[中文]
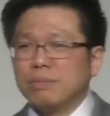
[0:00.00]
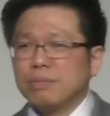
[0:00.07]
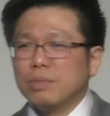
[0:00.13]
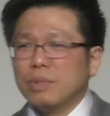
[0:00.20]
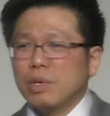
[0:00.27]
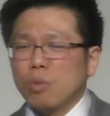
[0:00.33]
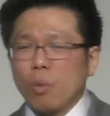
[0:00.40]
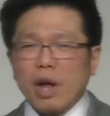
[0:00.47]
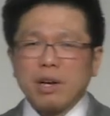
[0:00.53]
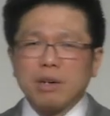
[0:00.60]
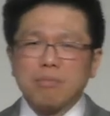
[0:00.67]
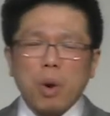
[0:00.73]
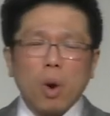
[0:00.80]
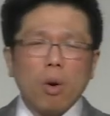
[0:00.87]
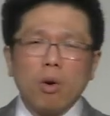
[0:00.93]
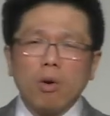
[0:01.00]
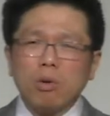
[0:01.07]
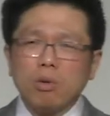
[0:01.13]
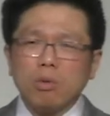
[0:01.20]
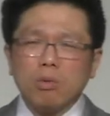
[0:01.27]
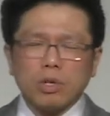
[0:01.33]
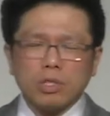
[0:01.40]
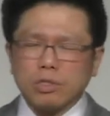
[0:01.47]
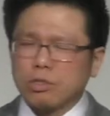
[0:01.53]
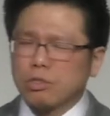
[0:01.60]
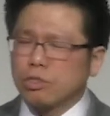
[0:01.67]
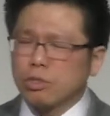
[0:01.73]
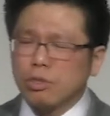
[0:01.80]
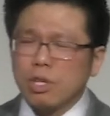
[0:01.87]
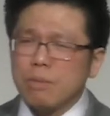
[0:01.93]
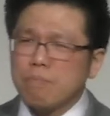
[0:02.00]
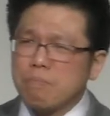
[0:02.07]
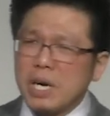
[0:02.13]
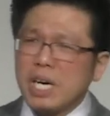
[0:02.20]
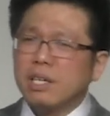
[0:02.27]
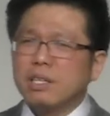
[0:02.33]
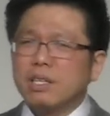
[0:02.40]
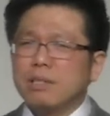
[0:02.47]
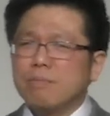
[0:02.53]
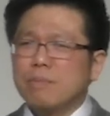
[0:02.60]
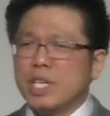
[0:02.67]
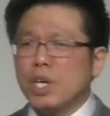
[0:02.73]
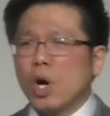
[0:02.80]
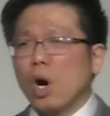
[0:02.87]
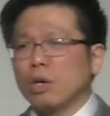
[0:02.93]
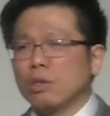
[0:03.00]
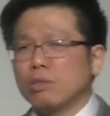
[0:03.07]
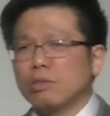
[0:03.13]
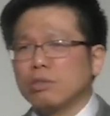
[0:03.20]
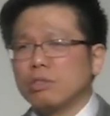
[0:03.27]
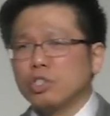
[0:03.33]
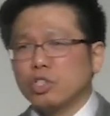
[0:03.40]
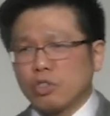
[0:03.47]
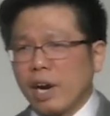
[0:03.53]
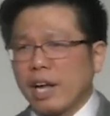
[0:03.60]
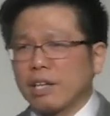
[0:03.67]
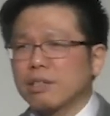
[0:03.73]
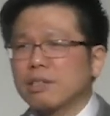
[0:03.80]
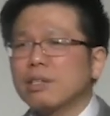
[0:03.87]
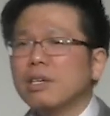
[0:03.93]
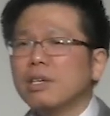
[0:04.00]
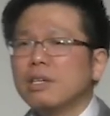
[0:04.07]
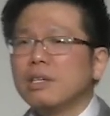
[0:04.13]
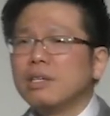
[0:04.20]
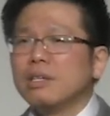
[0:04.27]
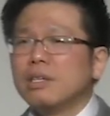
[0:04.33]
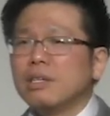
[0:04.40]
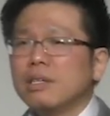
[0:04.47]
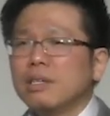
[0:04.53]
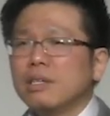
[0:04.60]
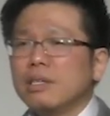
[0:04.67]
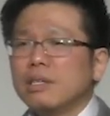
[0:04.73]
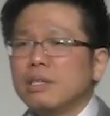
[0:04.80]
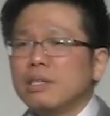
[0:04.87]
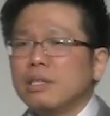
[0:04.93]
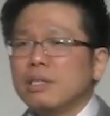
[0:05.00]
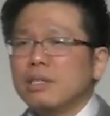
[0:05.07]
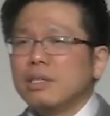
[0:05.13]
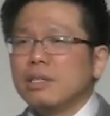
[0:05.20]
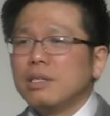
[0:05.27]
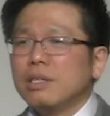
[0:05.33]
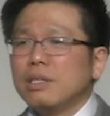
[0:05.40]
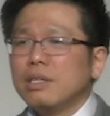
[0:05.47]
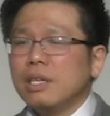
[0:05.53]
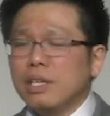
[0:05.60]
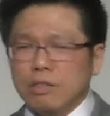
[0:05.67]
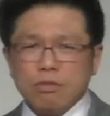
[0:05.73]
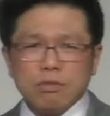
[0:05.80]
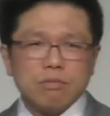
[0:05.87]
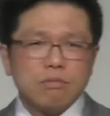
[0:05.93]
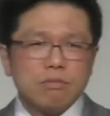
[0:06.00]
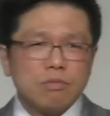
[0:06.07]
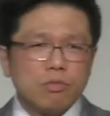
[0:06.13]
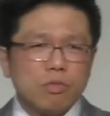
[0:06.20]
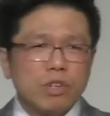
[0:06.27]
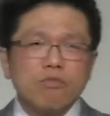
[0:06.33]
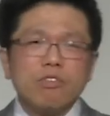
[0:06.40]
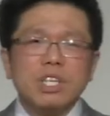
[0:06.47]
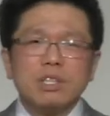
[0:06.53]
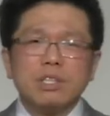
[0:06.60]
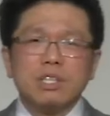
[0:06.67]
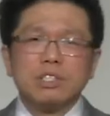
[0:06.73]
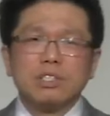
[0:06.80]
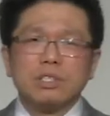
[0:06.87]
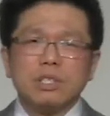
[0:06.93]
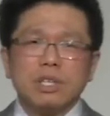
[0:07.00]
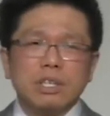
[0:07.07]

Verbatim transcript: 主耶稣呢，他就和保罗说：“保罗那时候呢，他被压太重，力不能胜。”